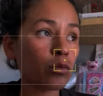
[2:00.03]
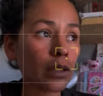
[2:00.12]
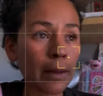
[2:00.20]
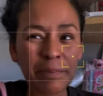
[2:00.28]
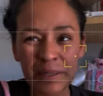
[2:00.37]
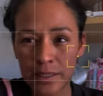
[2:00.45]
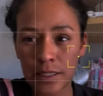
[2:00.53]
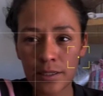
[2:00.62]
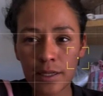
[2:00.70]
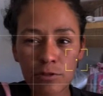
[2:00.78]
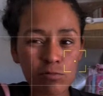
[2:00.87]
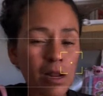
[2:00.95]
en una
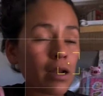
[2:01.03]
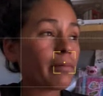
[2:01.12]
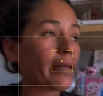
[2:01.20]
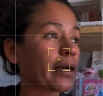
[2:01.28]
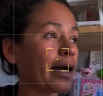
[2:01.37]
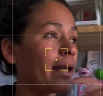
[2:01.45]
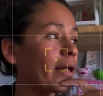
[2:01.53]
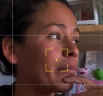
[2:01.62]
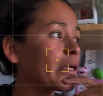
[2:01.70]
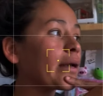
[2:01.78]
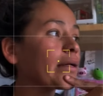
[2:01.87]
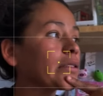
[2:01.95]
piscina, es una albercada,
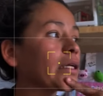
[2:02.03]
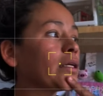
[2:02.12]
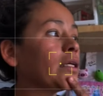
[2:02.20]
amigas.